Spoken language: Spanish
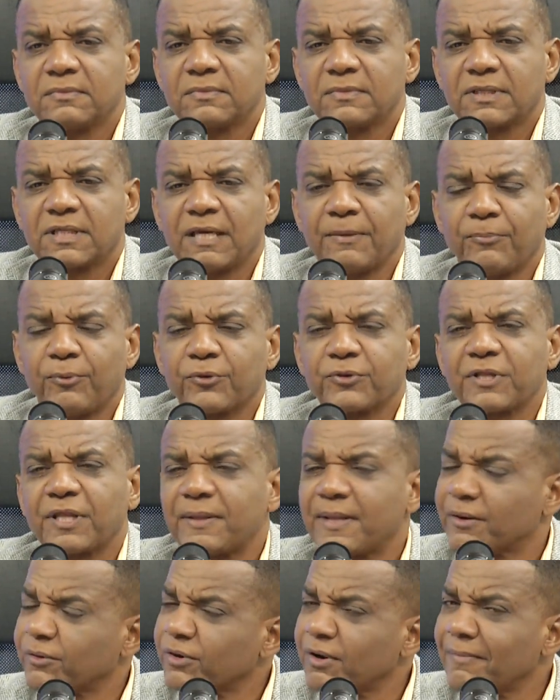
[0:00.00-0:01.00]
que por
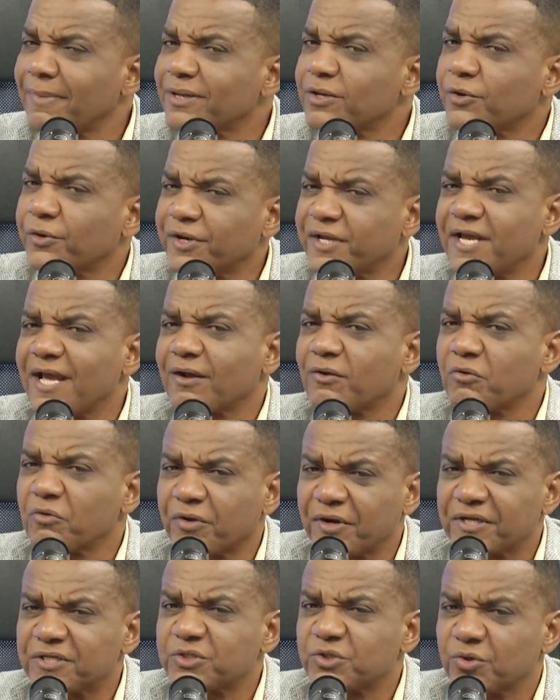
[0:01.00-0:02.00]
tener una mayoría
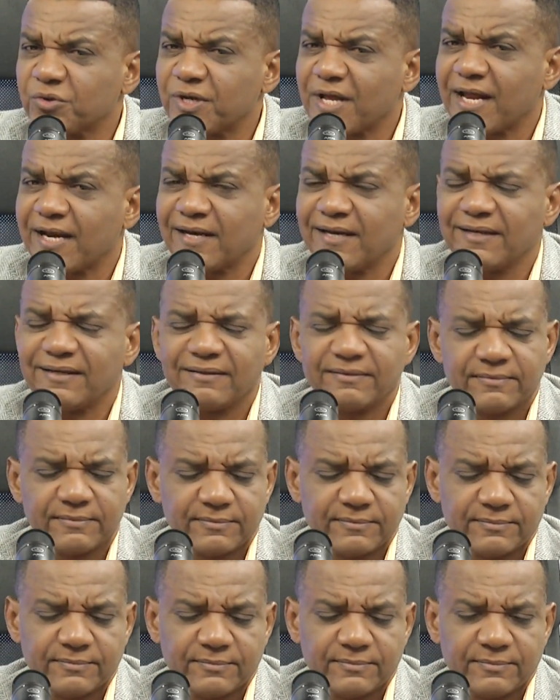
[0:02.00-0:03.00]
congresional,
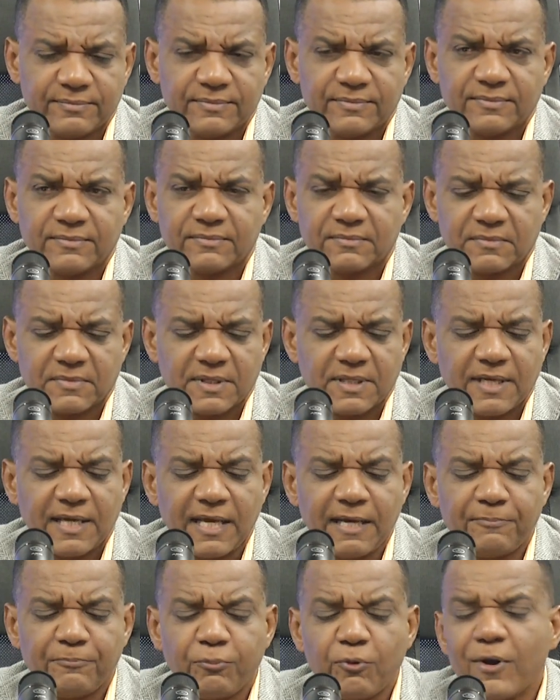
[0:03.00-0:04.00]

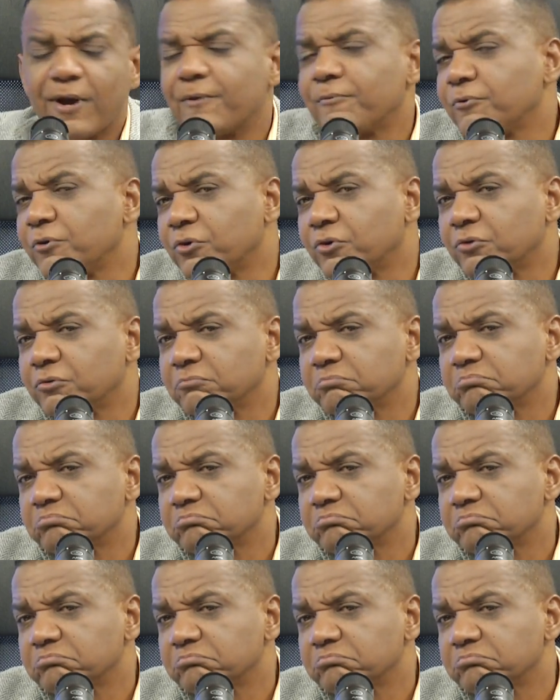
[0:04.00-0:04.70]
el pueblo